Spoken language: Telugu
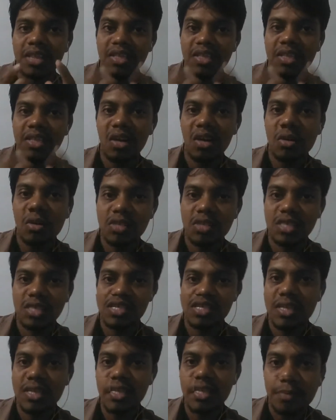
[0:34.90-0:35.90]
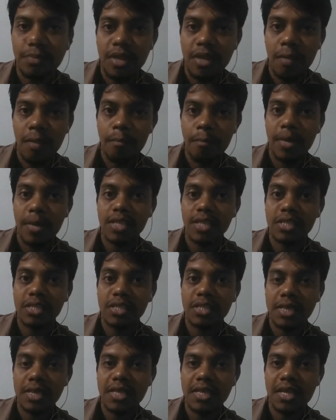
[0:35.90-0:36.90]
దీంట్లో వచ్చేసి
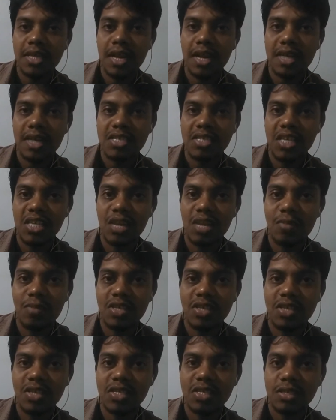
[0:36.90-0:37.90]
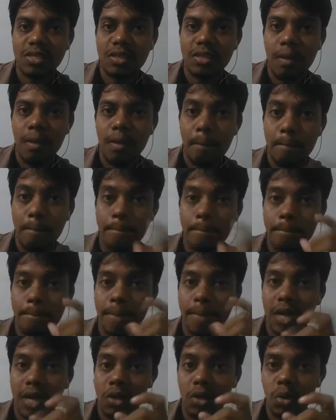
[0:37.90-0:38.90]
పంచాయతీ రాజ్ సిలబస్
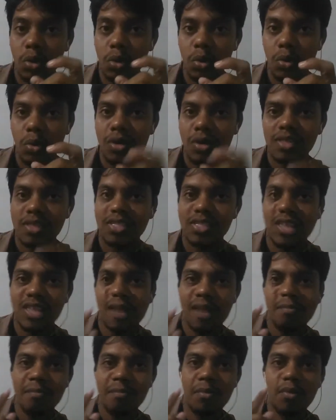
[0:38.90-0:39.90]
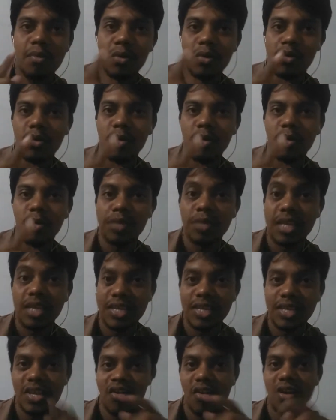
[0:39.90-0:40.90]
పట్టు జాబ్ కొట్టు
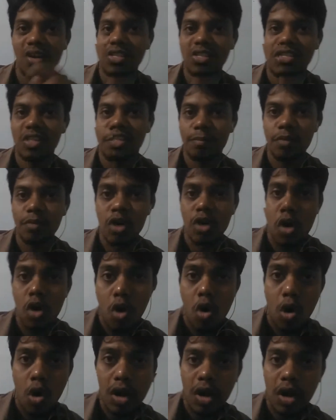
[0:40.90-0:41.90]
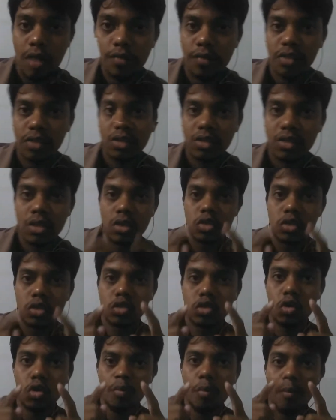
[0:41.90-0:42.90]
ఇది కాన్సెప్ట్ ఓకేనా ఫ్రెండ్స్
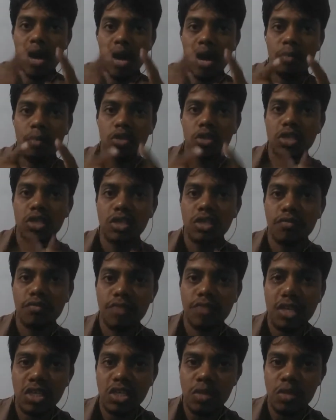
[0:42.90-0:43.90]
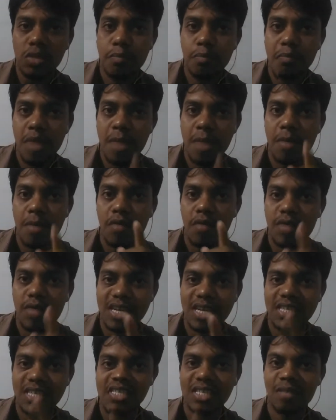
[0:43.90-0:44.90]
సో మనం వచ్చేసి ఫస్ట్ పేపర్
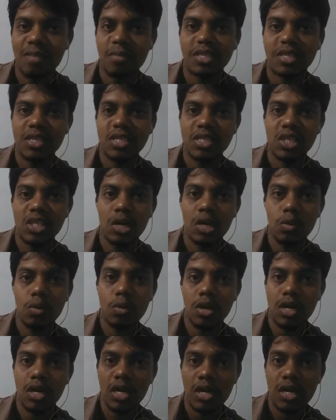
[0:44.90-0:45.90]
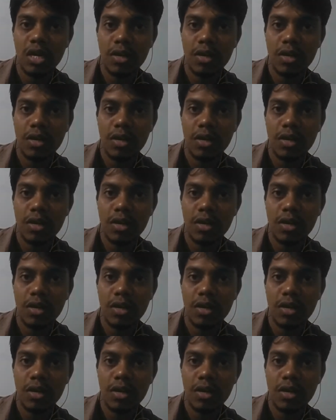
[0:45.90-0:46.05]
వన్కి సంబంధించినటువంటి